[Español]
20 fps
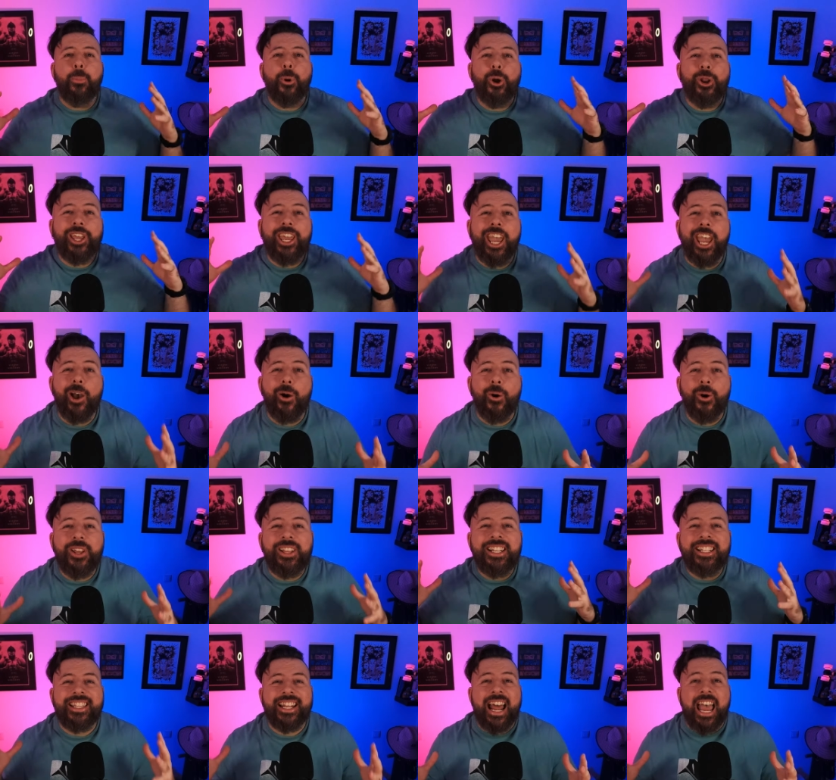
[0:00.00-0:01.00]
porque hoy
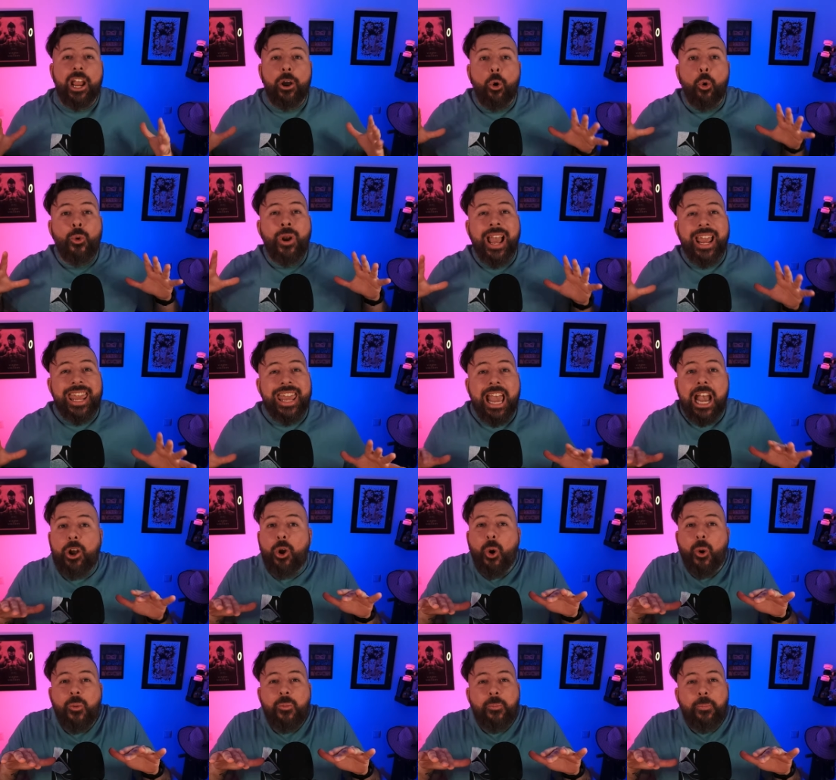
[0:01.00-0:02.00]
te traigo una guía
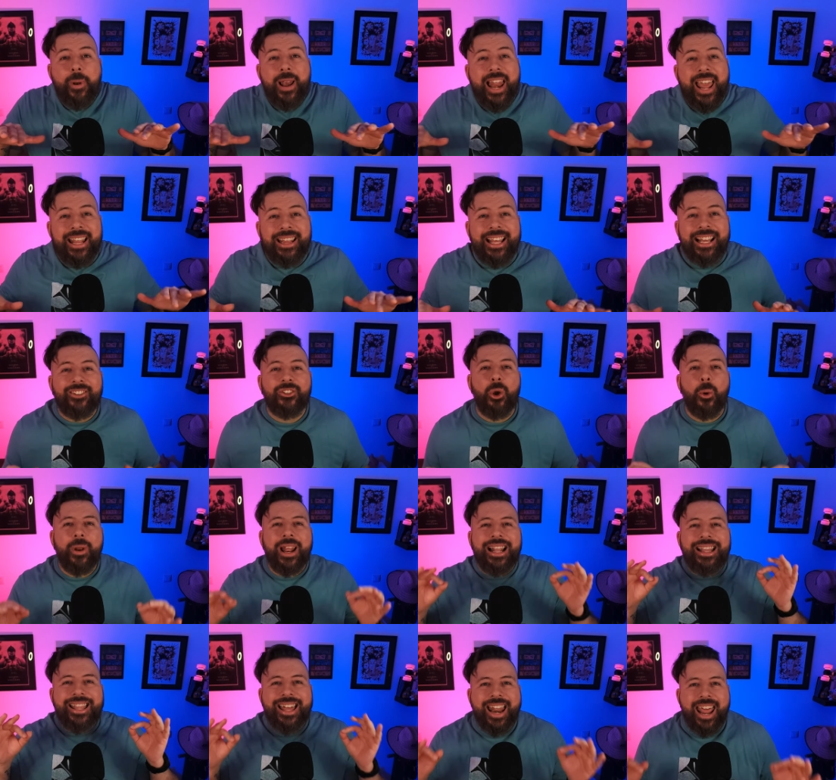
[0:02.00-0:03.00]
completa sobre
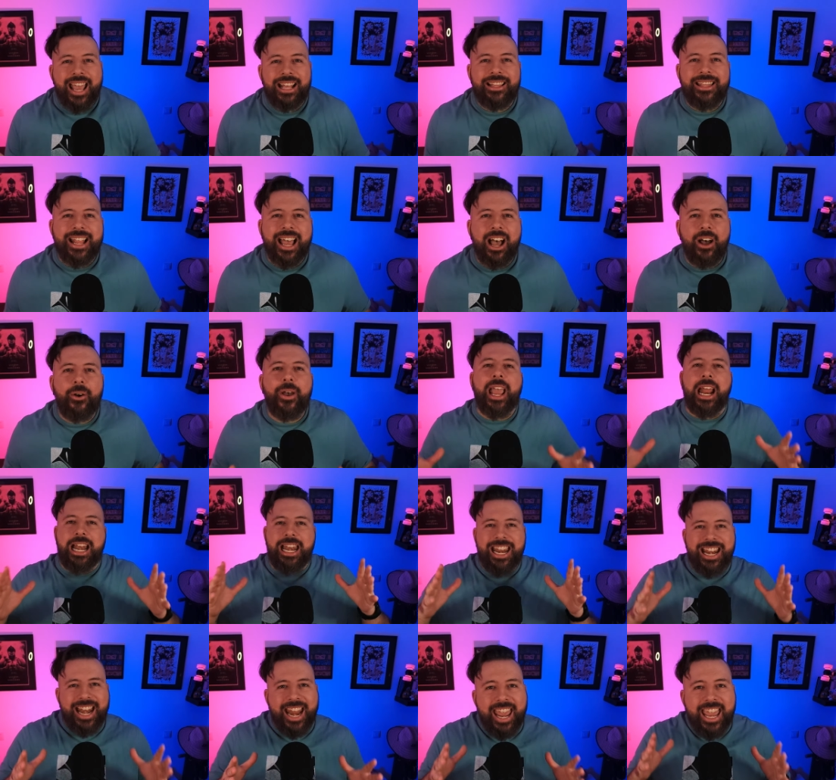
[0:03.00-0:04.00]
el Dreadnought en
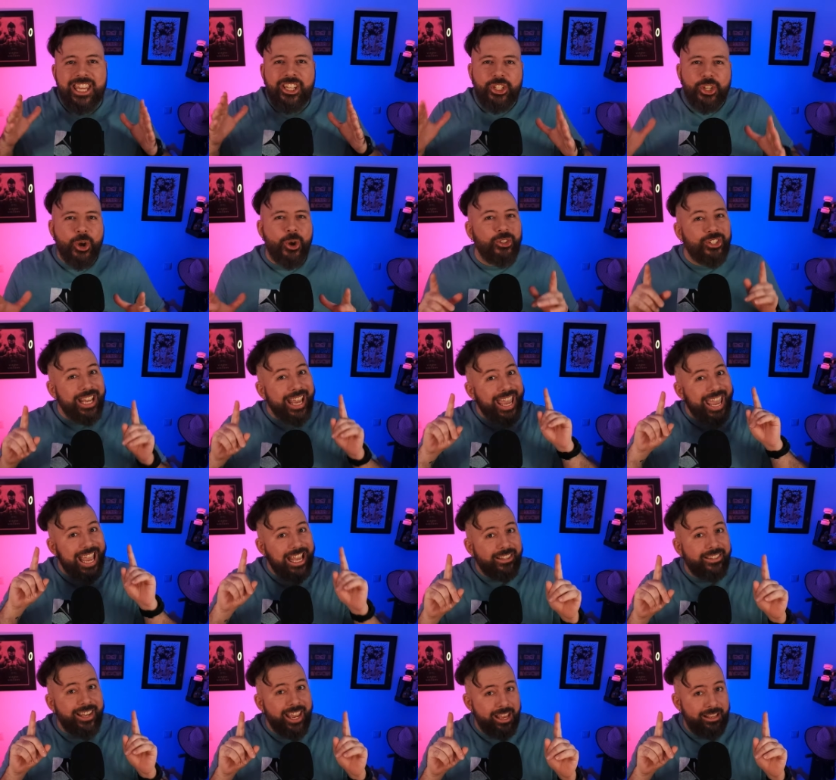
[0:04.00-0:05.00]
Lineage 2
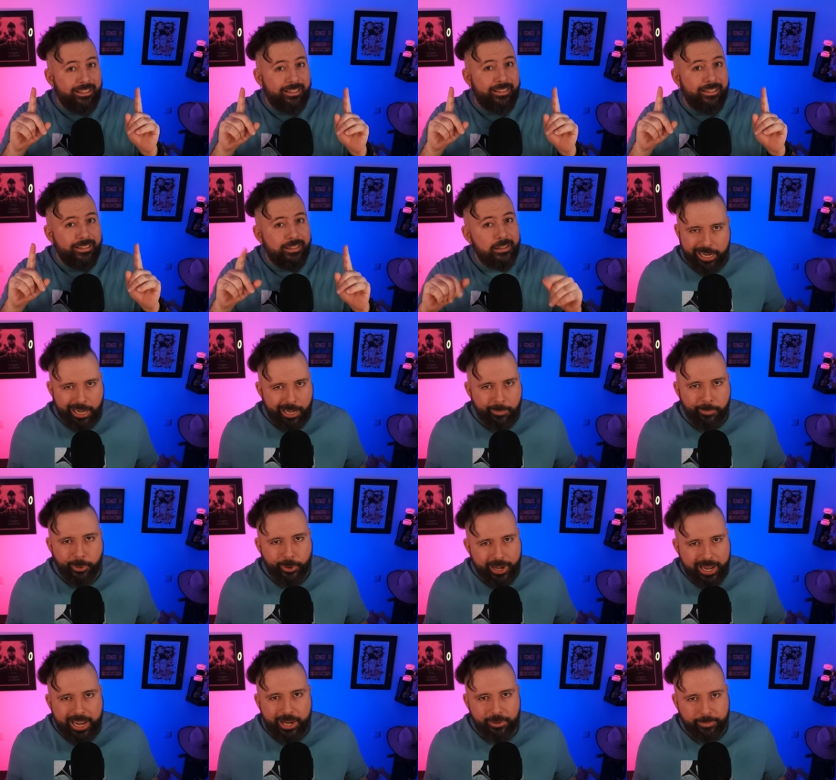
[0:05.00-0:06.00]
Essence, el
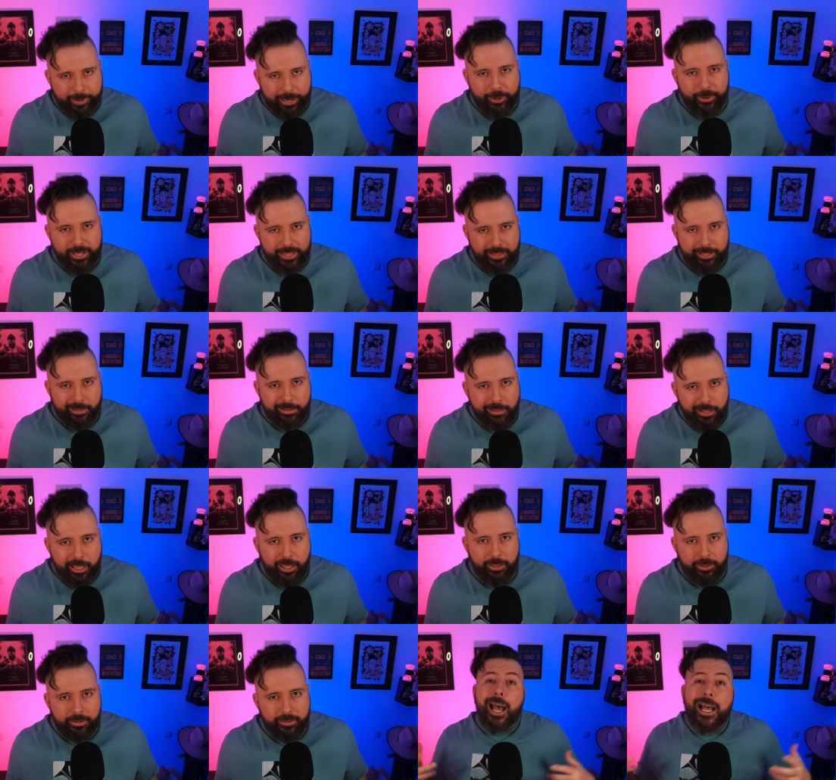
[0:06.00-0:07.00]
polero para los
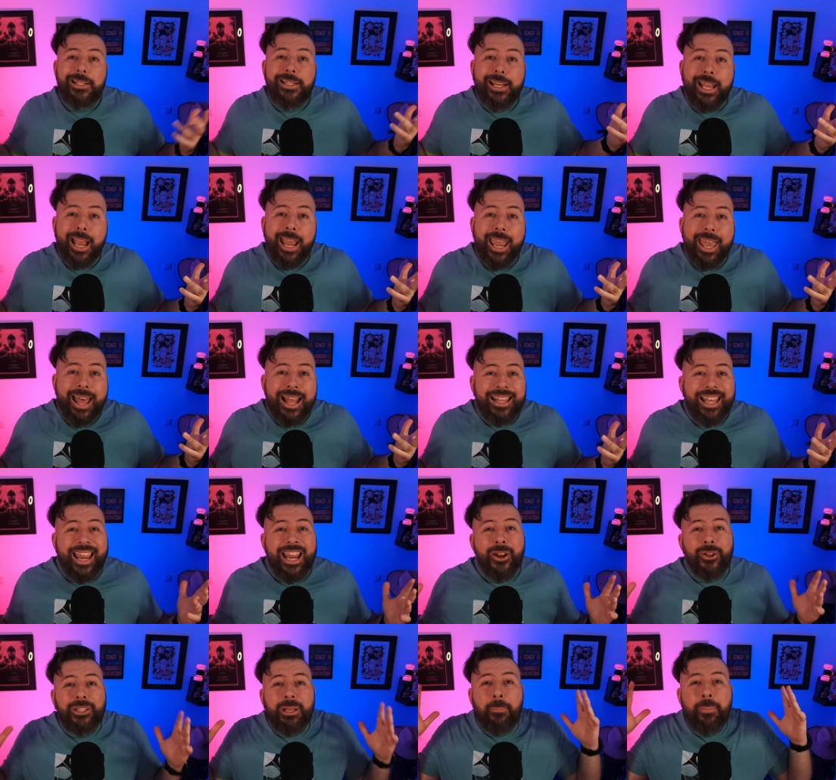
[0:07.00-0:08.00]
entendidos. Así que quédate y
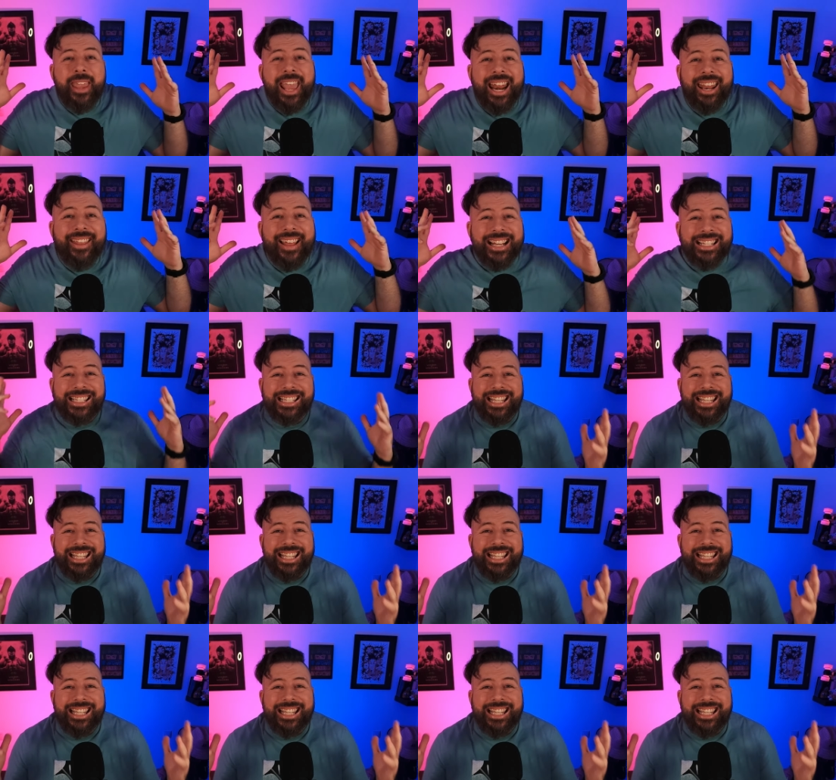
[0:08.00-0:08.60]
no te pierdas